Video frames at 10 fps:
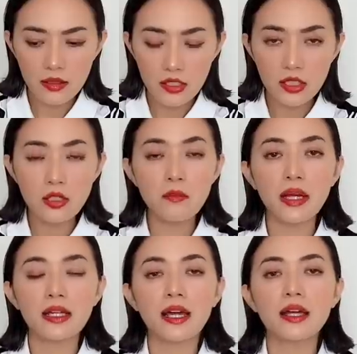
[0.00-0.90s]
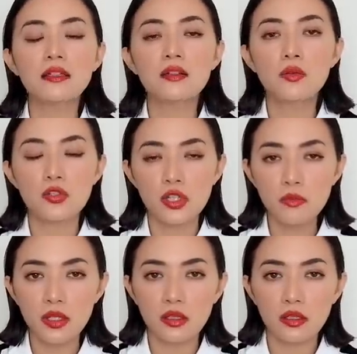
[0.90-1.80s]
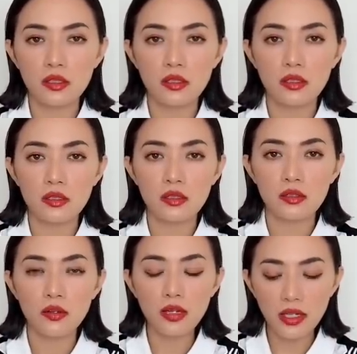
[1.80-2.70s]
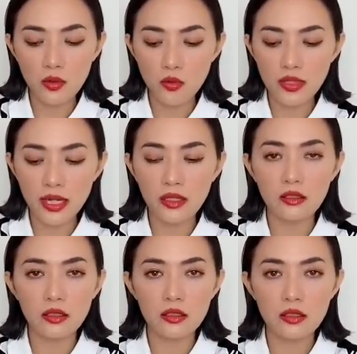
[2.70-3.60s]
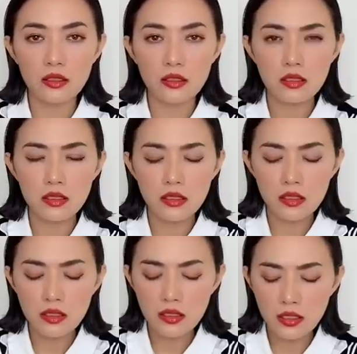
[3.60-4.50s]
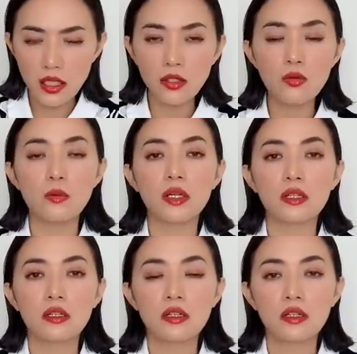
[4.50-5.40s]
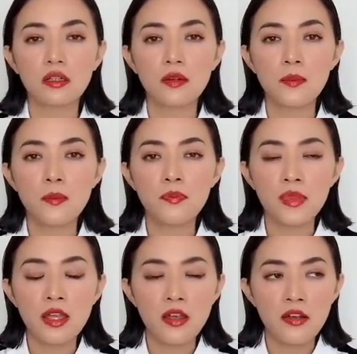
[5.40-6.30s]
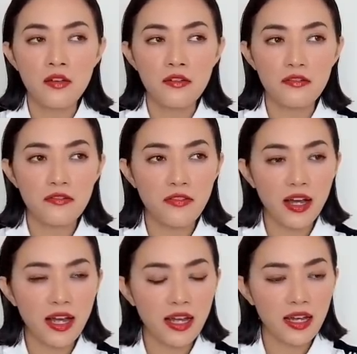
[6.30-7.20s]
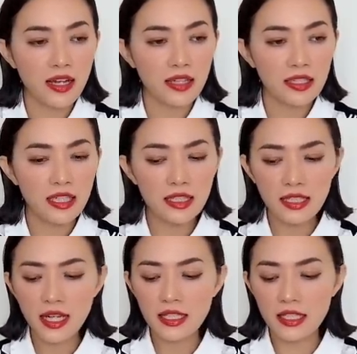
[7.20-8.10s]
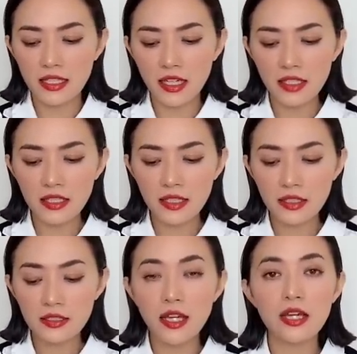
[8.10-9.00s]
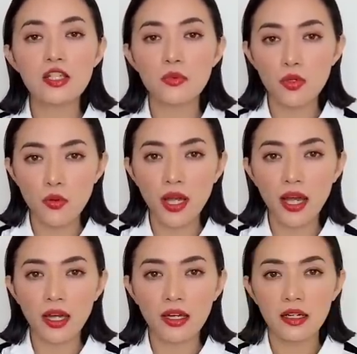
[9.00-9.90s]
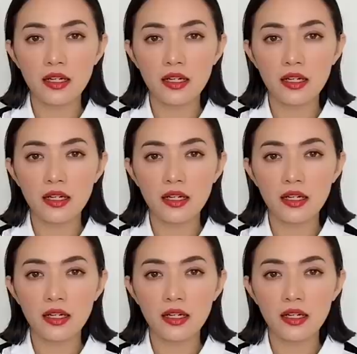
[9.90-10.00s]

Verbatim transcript: sức mạnh cá nhân của chính mình nó là cái nguồn năng lượng chính của mình và khi Tina nhìn thấy những cái tư thế trong yoga